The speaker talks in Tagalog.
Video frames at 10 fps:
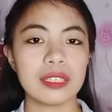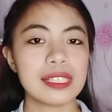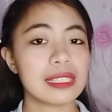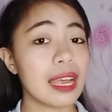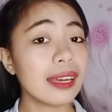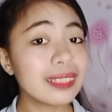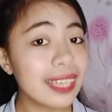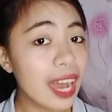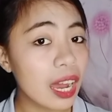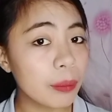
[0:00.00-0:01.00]
study
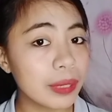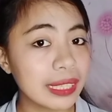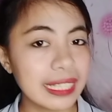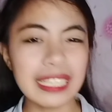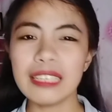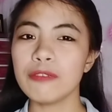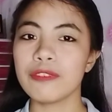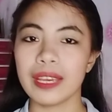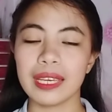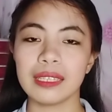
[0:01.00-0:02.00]
habit
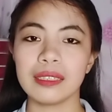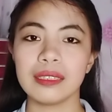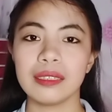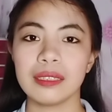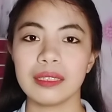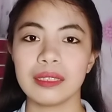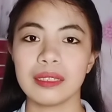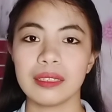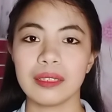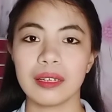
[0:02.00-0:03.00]
even
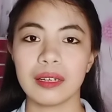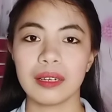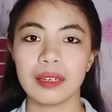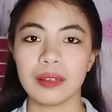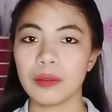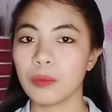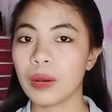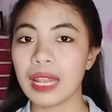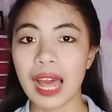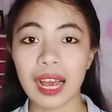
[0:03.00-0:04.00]

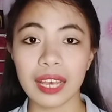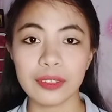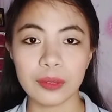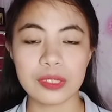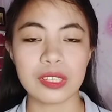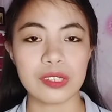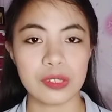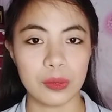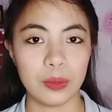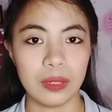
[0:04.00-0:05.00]
wala kayo sa
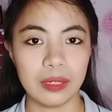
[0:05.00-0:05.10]
school.